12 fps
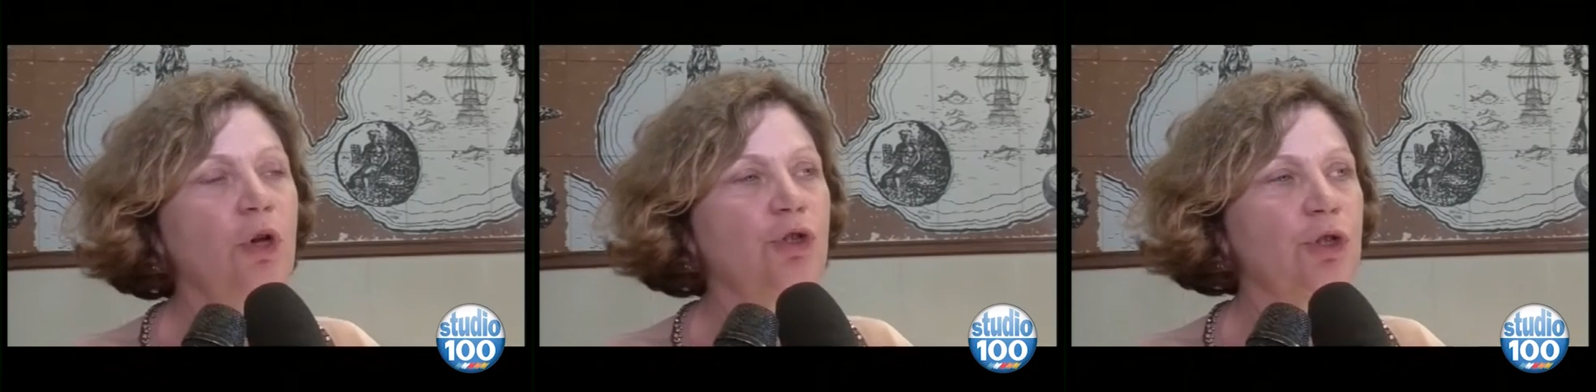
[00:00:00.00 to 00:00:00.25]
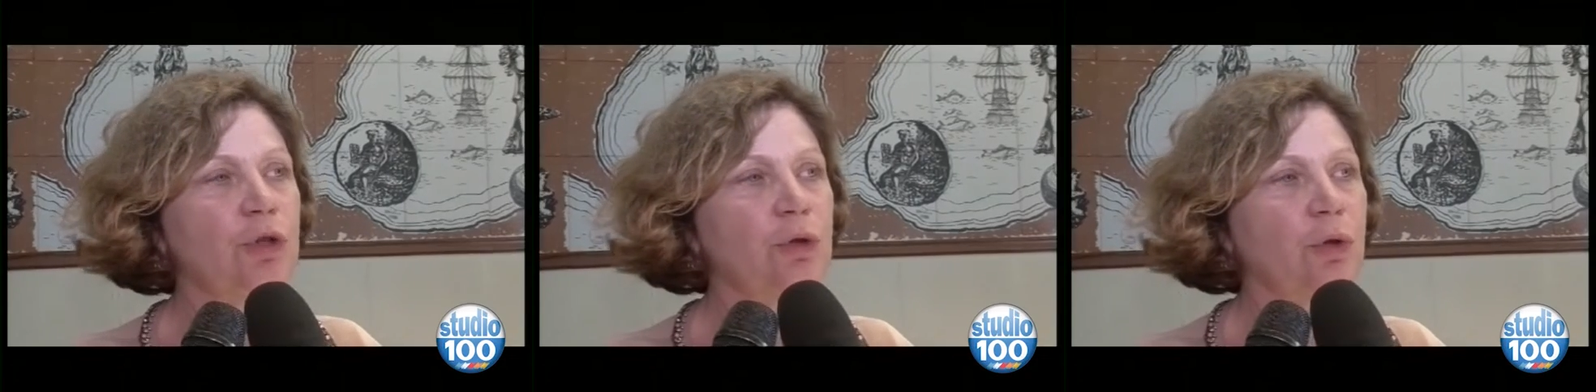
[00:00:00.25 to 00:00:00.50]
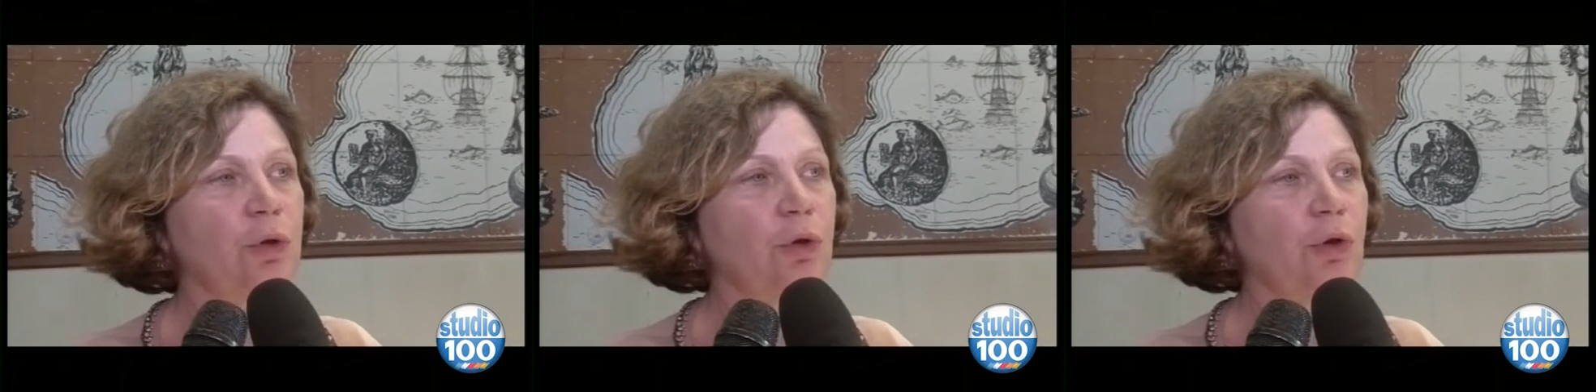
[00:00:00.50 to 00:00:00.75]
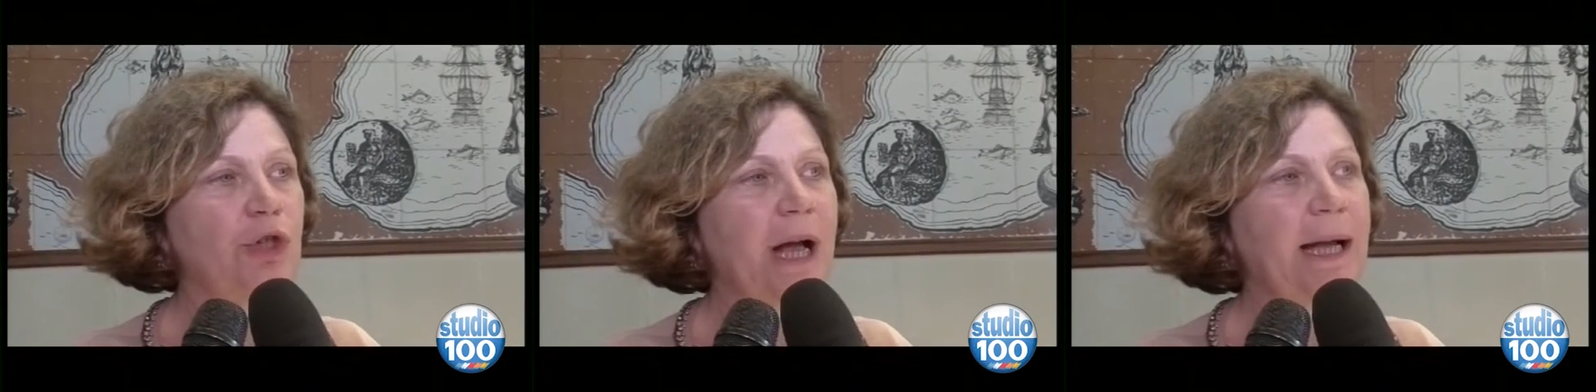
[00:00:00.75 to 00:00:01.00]
ci
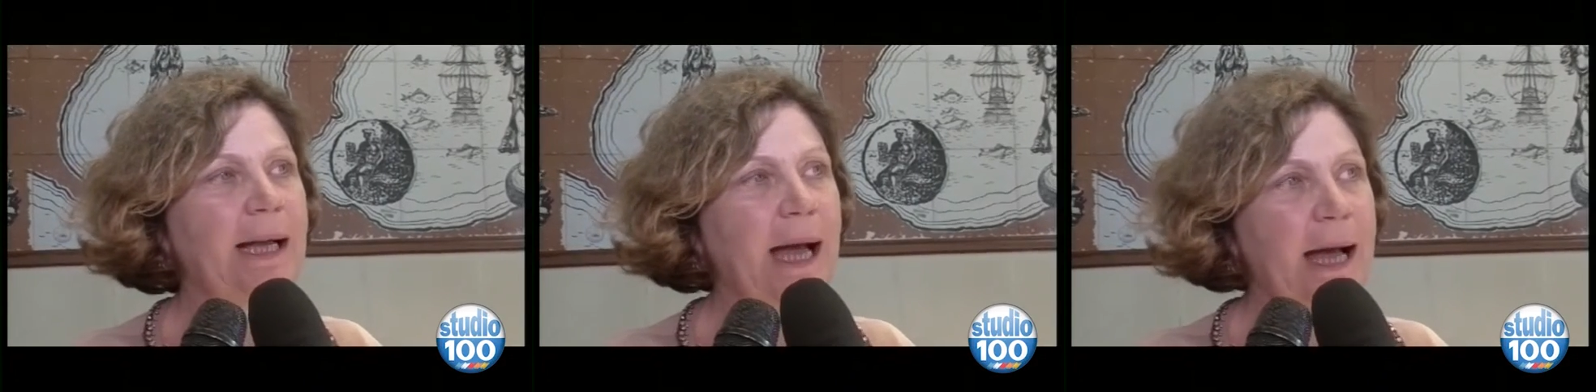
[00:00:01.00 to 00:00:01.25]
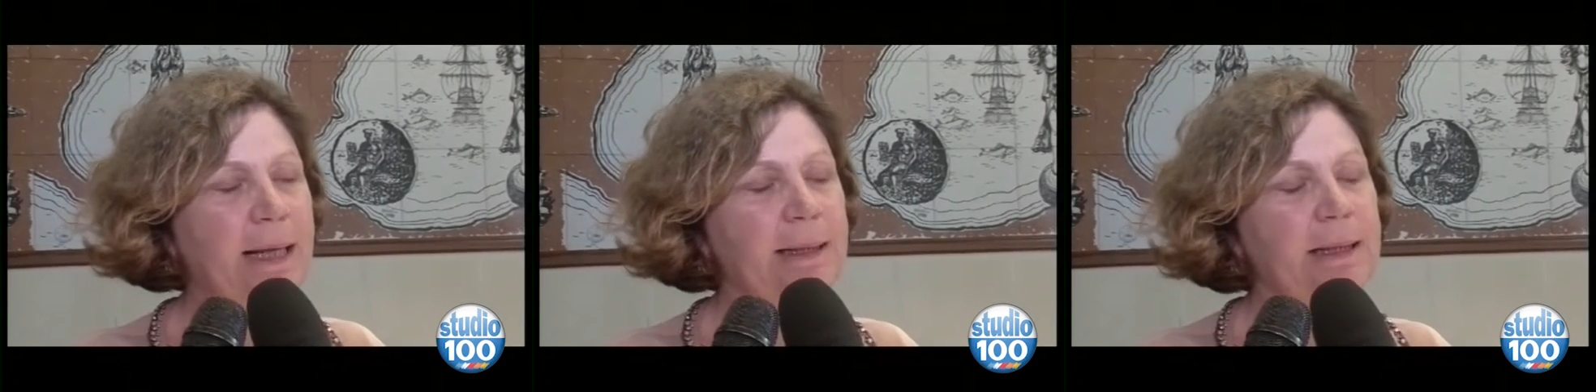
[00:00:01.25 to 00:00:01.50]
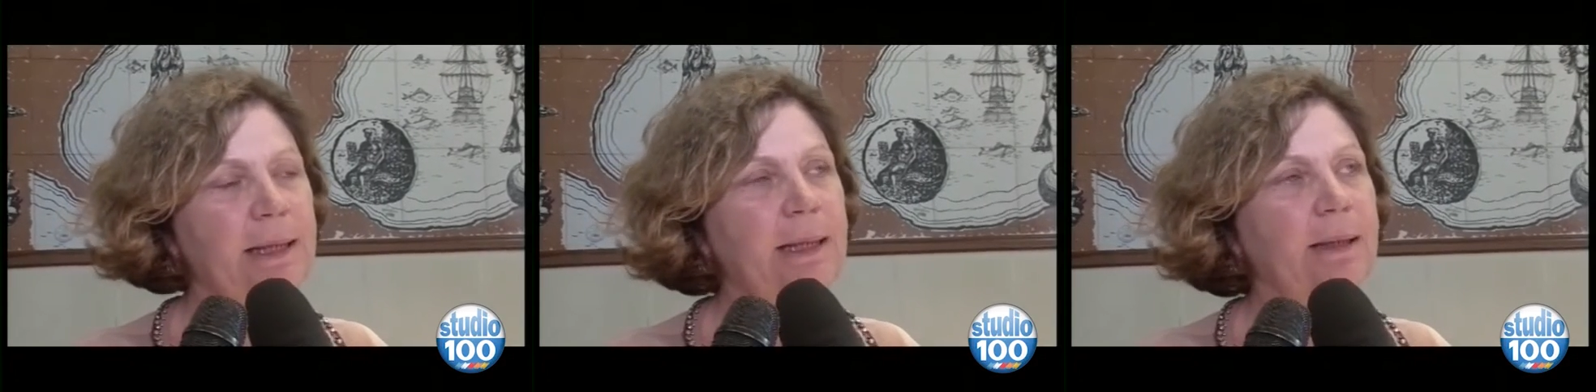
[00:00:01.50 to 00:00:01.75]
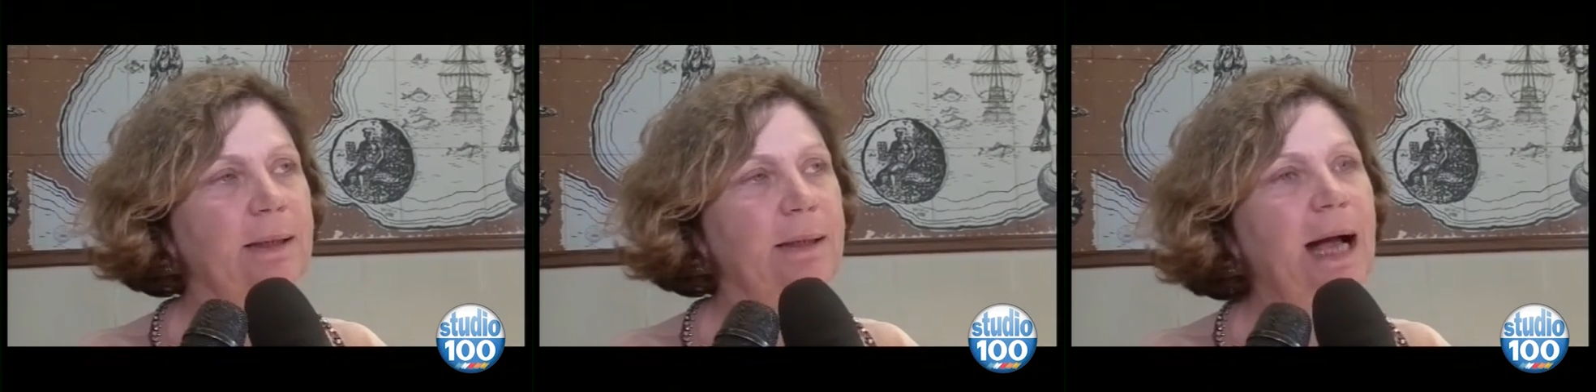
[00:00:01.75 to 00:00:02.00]
sono già
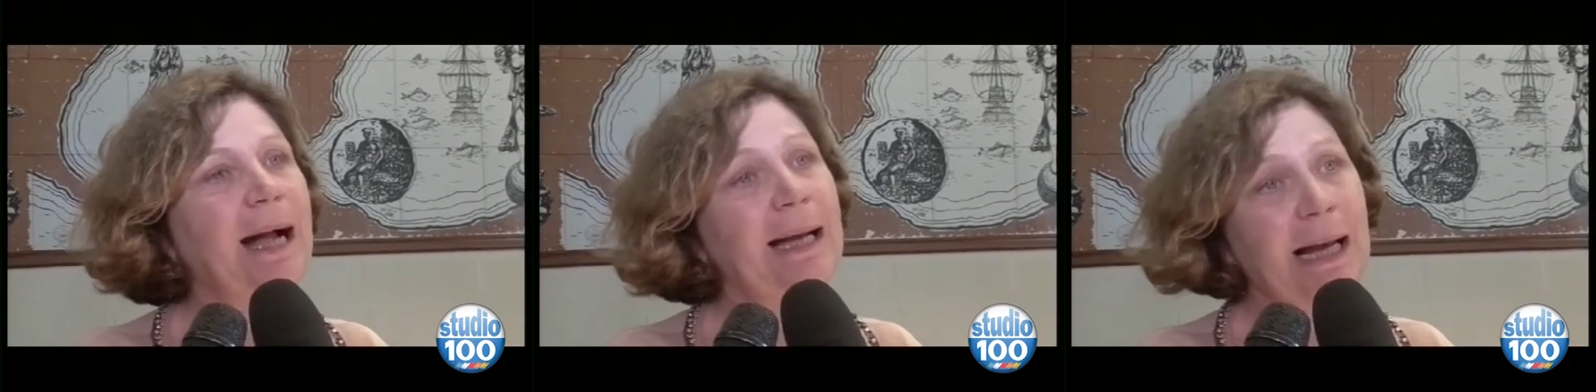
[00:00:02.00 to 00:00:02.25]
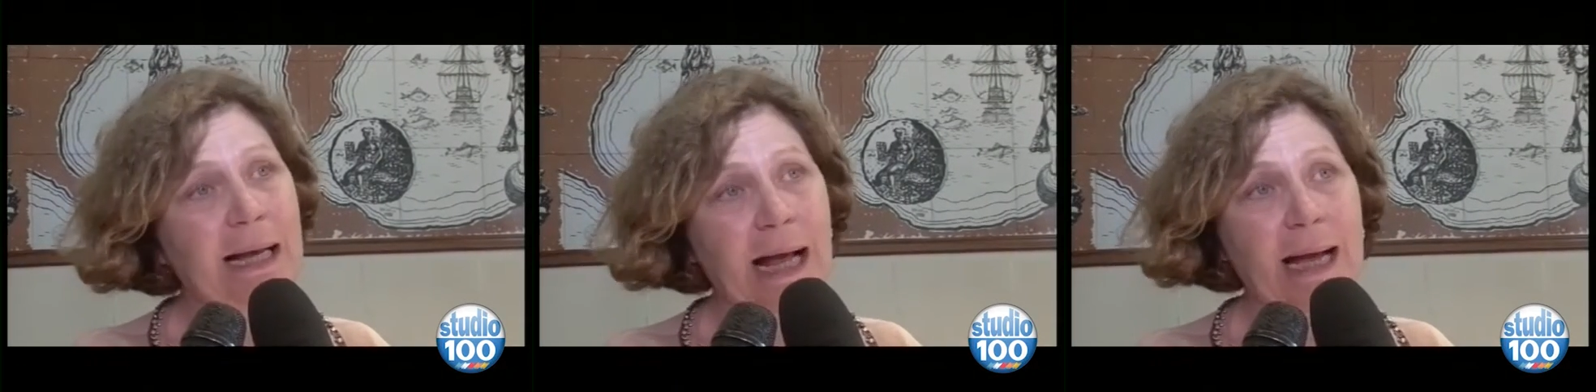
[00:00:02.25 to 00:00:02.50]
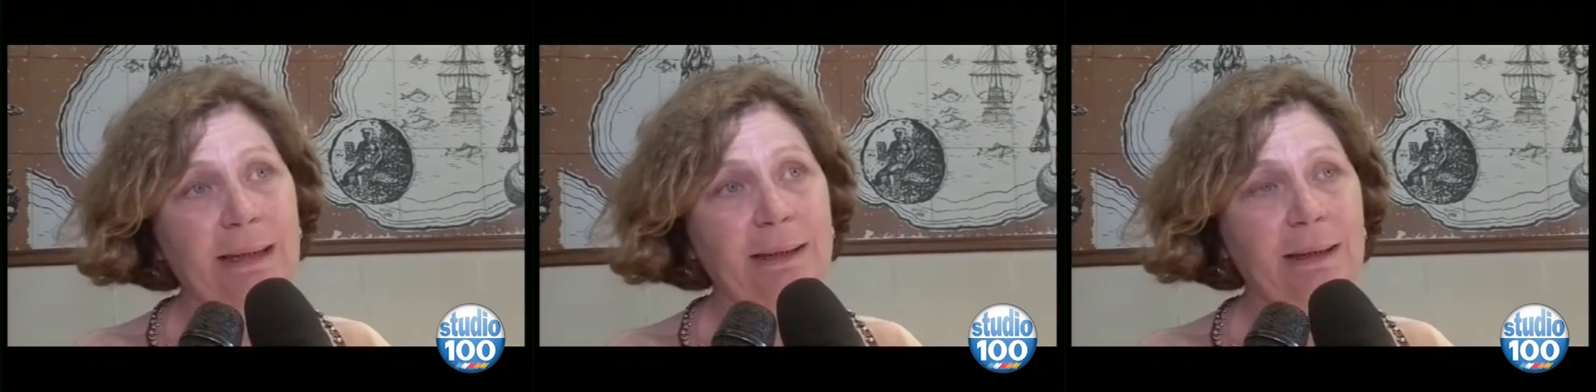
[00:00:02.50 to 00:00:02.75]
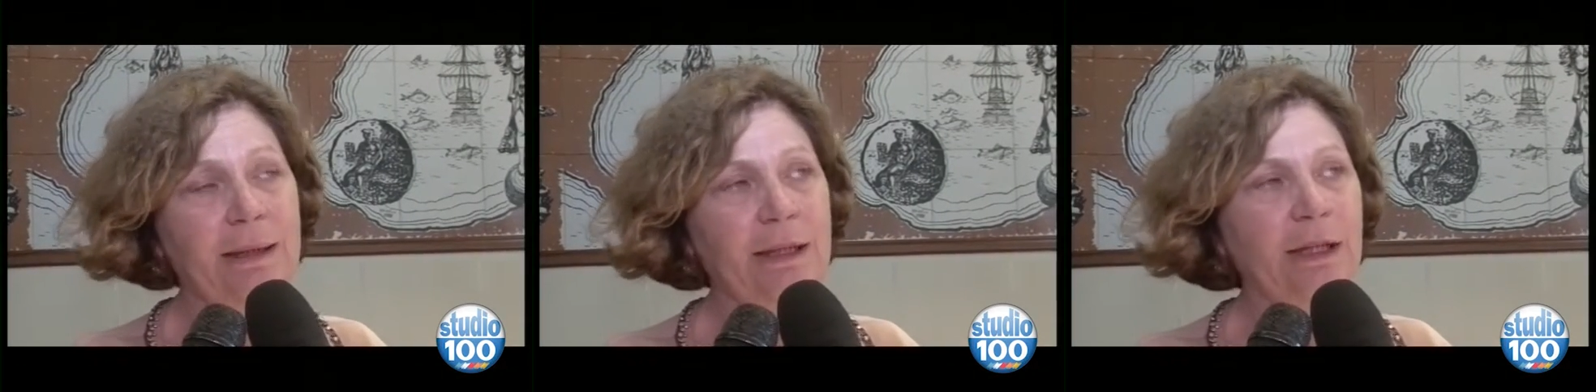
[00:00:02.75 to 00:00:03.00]
casi eh,
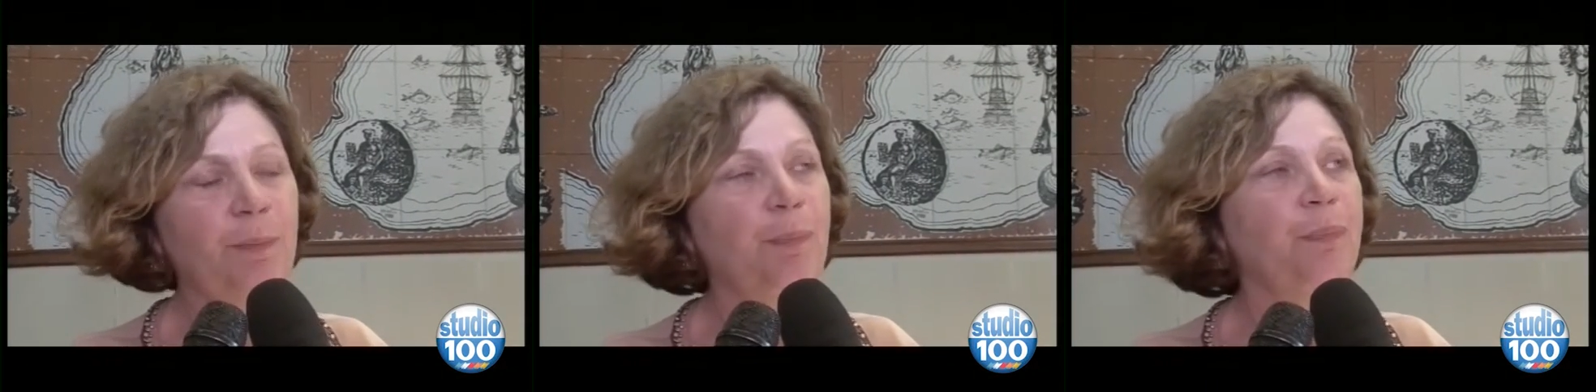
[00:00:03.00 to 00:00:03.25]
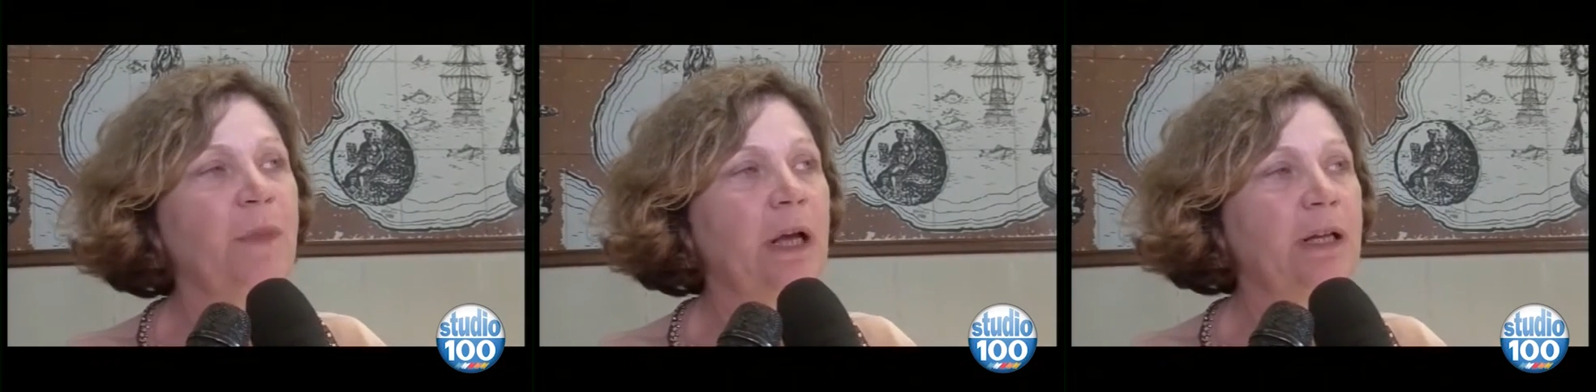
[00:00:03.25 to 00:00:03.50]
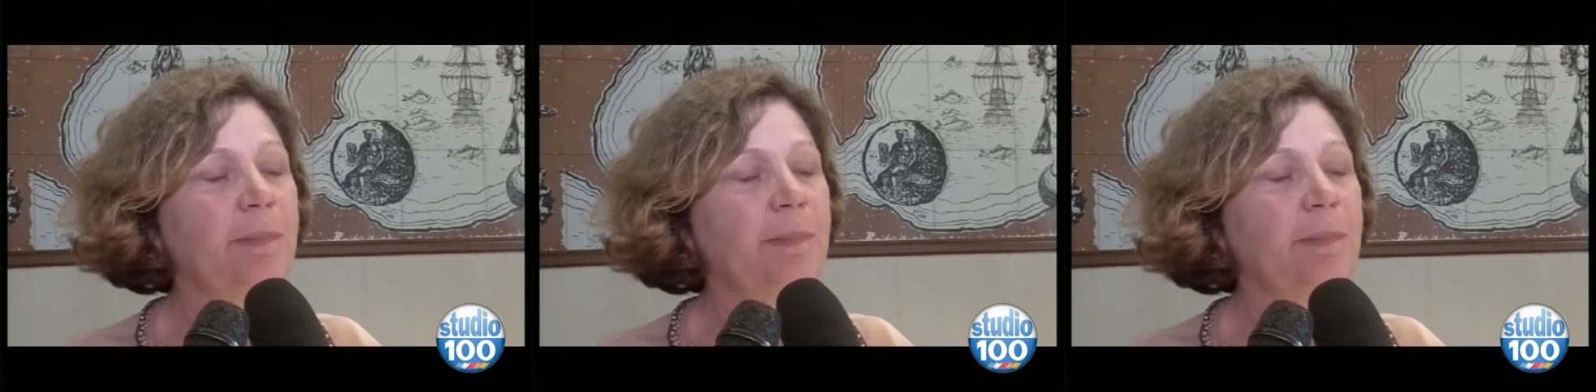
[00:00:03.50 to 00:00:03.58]
acclarati di, di,